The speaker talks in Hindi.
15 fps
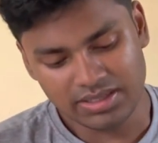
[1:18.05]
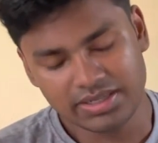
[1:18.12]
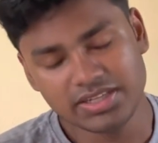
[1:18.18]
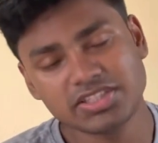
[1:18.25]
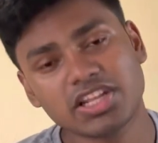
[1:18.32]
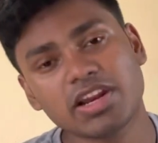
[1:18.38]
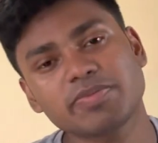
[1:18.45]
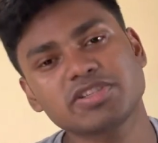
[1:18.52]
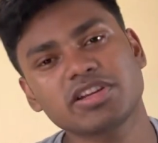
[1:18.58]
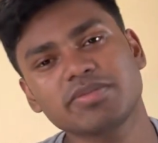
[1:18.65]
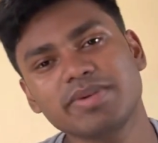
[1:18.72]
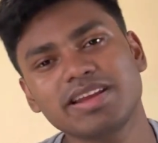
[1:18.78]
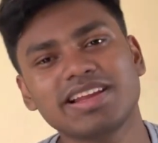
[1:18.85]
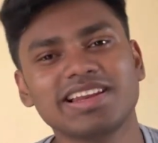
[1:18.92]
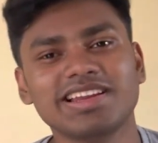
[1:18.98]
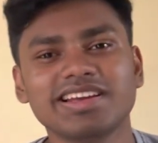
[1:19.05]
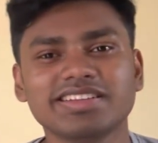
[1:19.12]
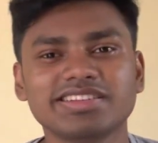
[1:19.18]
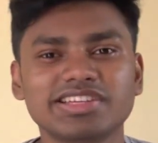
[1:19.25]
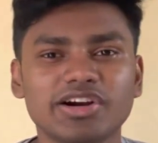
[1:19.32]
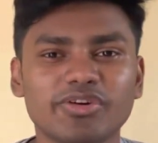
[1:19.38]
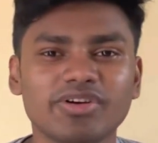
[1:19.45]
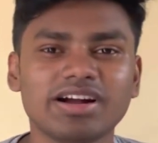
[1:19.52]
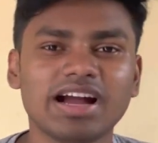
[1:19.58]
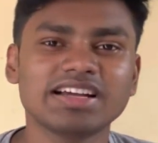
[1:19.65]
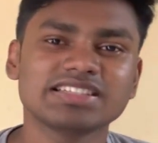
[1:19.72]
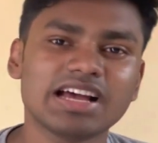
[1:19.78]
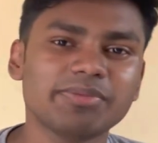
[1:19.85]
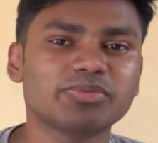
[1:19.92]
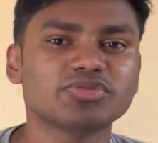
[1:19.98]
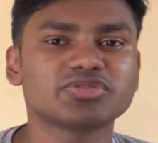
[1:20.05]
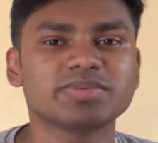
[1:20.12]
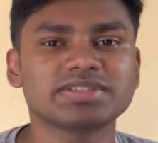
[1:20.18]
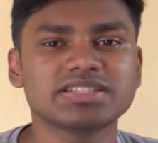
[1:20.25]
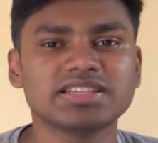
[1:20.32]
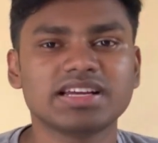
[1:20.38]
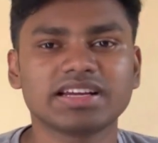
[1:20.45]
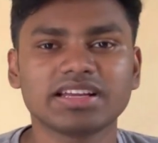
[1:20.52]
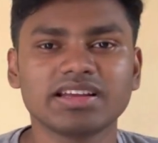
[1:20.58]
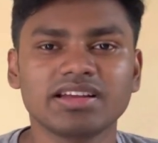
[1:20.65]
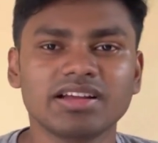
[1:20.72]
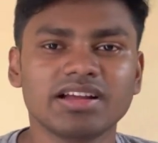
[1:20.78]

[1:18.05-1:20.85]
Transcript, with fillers: डिस्क्रिप्शन में एक लिंक दिया होगा गाइज आप उसमें से जाके